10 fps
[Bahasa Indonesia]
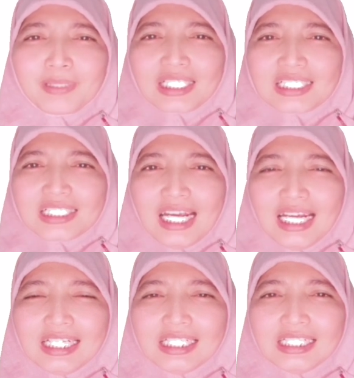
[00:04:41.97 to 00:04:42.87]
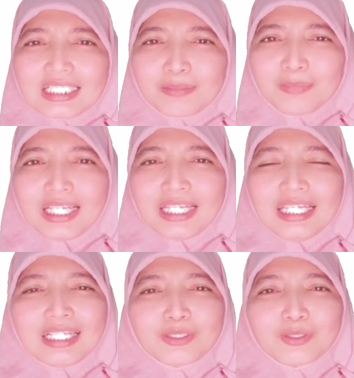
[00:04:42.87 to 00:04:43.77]
Pekerjaan
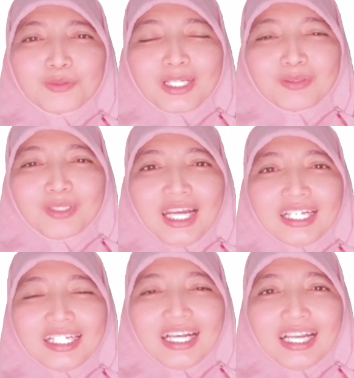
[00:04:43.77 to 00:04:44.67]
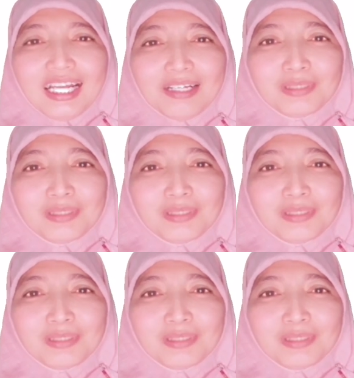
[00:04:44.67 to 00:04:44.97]
sebagian Sumadola adalah